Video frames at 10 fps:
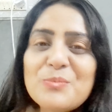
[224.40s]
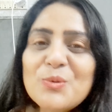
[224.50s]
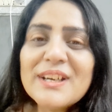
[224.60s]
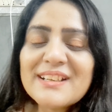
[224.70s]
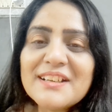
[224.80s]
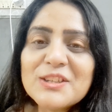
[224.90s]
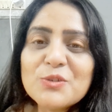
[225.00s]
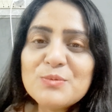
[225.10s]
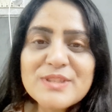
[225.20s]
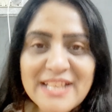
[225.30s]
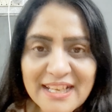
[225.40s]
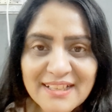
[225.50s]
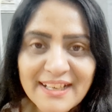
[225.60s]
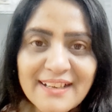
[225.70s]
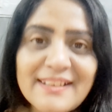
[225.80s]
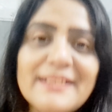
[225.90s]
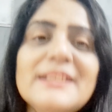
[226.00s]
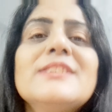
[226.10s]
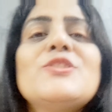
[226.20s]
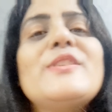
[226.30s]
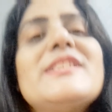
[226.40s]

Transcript: तो मुंह लटका के तो कोई मुझे सहन करेगा नहीं तो